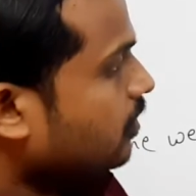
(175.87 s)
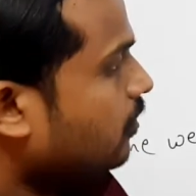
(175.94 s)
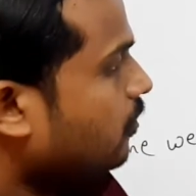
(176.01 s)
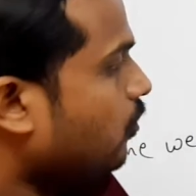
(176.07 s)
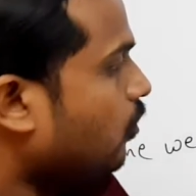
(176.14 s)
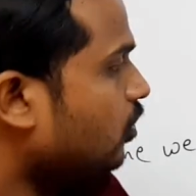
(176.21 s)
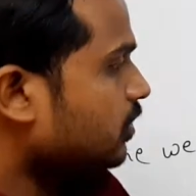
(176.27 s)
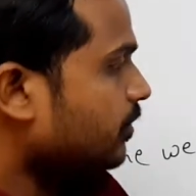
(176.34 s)

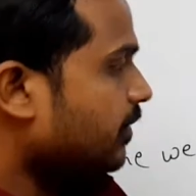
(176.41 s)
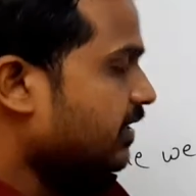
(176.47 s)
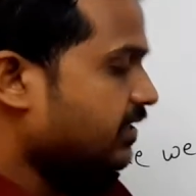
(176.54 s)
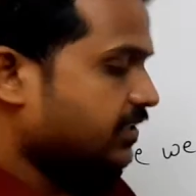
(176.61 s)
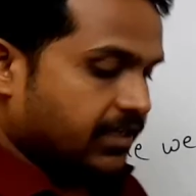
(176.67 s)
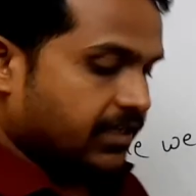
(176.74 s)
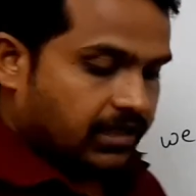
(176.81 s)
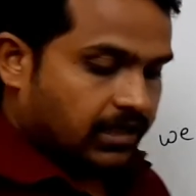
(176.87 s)
फोर्थ मैं
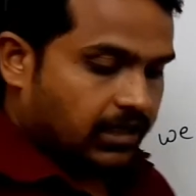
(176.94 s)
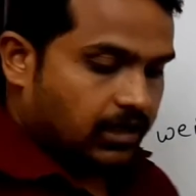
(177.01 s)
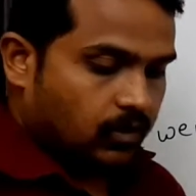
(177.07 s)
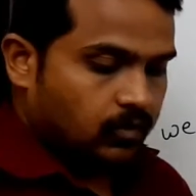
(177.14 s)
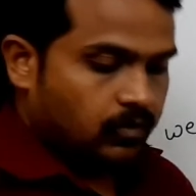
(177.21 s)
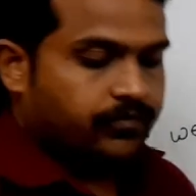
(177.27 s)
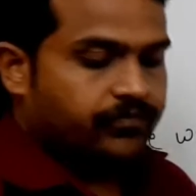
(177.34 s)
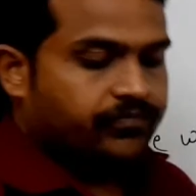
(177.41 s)
स्टडी कर रहा हूँ
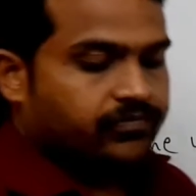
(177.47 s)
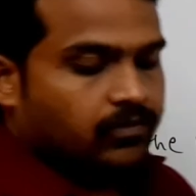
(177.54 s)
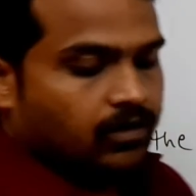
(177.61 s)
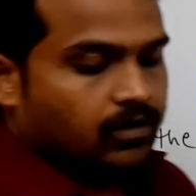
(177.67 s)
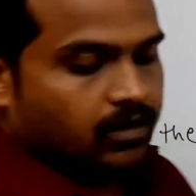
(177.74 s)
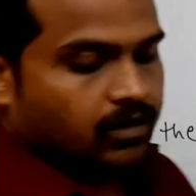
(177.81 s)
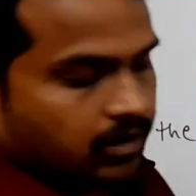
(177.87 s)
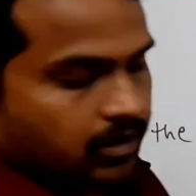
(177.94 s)

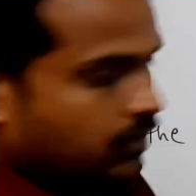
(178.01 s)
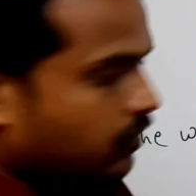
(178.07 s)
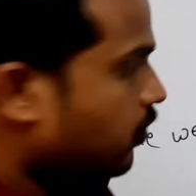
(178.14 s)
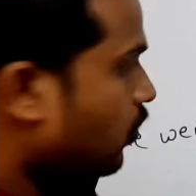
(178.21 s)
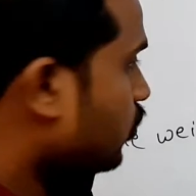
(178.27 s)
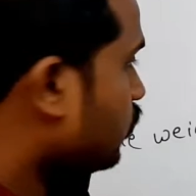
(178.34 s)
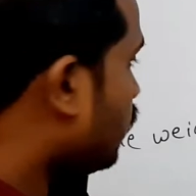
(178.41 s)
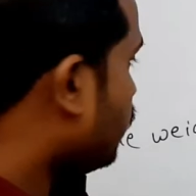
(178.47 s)

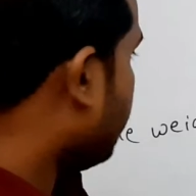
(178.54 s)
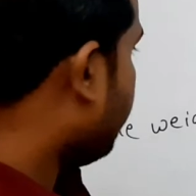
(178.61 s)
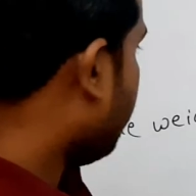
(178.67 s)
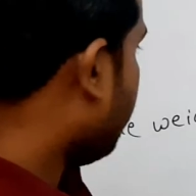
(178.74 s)
फोर्थ क्वेश्चन मैंने